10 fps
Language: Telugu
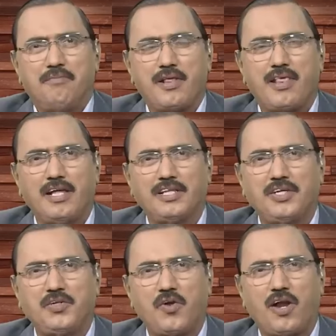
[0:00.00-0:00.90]
ప్రశాంత్
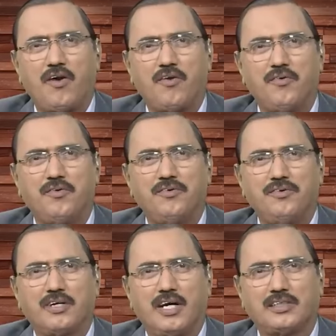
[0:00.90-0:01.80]
కిషోర్ రావడం
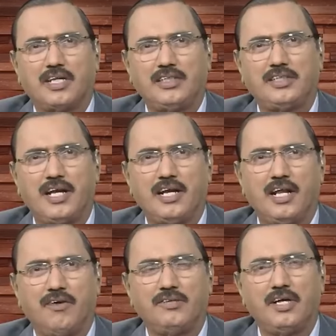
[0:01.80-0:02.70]
కాస్త
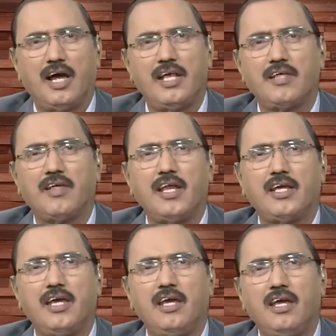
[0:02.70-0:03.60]
ఆశ్చర్యంగానే ఉంది ఆయన
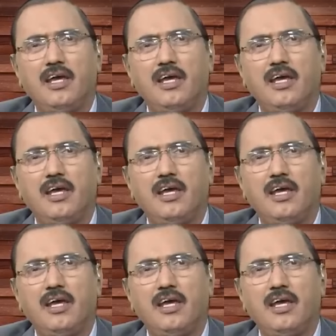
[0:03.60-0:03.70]
నిజానికి